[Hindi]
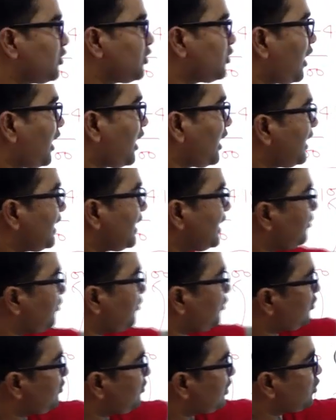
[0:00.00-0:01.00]
तो अगर ये
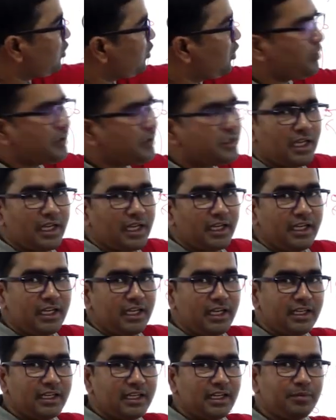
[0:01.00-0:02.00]
पूर्ण वर्ग हो भी जाएगी
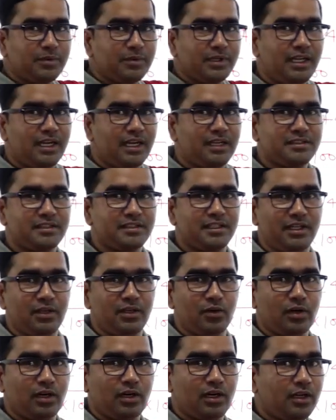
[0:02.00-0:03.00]
लेकिन आपका ये आंसर नहीं
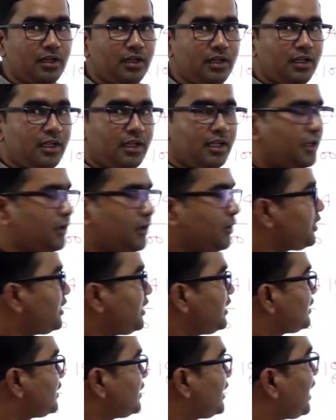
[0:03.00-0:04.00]
होगा
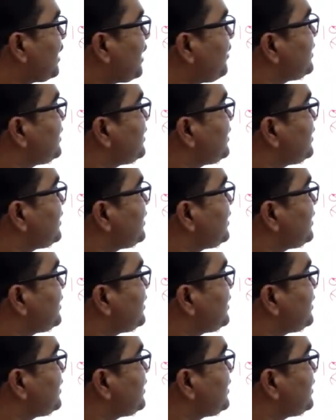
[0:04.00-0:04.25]
क्योंकि चार